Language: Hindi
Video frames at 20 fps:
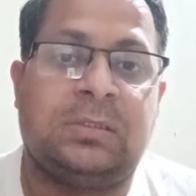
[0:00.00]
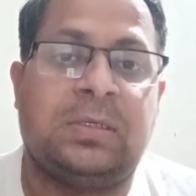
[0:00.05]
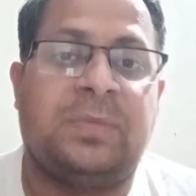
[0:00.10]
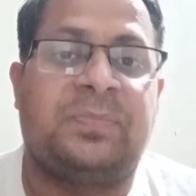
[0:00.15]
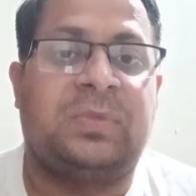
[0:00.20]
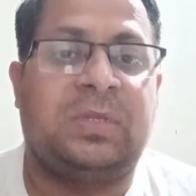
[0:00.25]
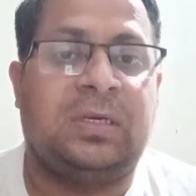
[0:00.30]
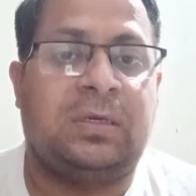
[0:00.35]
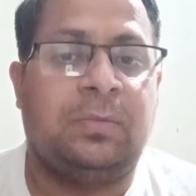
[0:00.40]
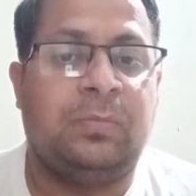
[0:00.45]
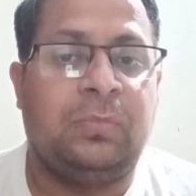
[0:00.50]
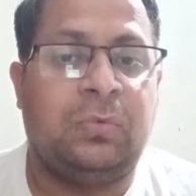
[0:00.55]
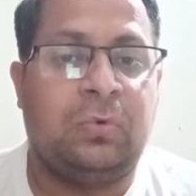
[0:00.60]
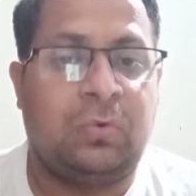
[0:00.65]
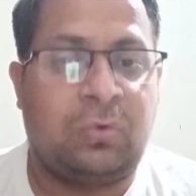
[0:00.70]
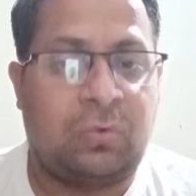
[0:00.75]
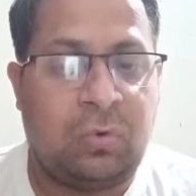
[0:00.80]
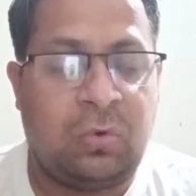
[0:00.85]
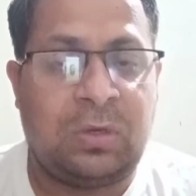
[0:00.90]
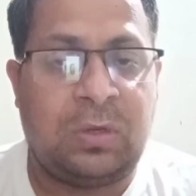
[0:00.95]
जब तक
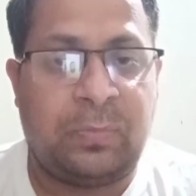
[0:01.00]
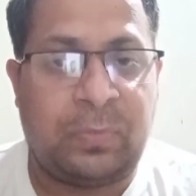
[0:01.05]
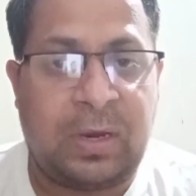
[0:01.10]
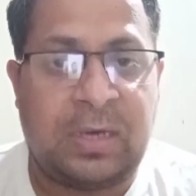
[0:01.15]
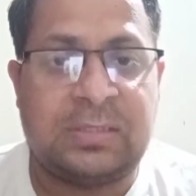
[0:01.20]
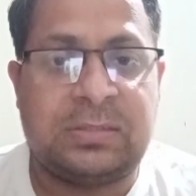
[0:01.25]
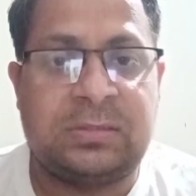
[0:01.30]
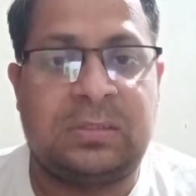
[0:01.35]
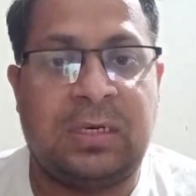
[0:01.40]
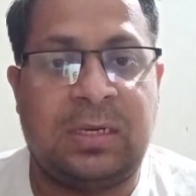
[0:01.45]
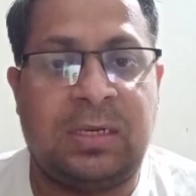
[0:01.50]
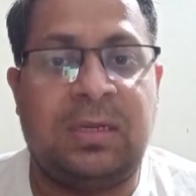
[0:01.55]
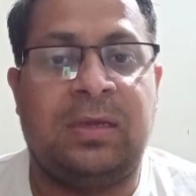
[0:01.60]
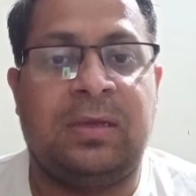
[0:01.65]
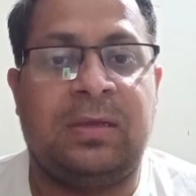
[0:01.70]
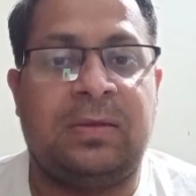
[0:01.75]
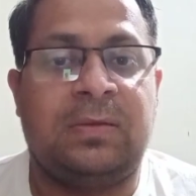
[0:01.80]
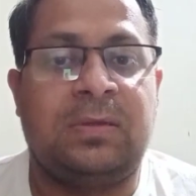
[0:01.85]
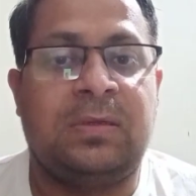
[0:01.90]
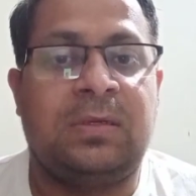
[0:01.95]
मूर्खों के पास धन
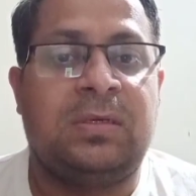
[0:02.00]
है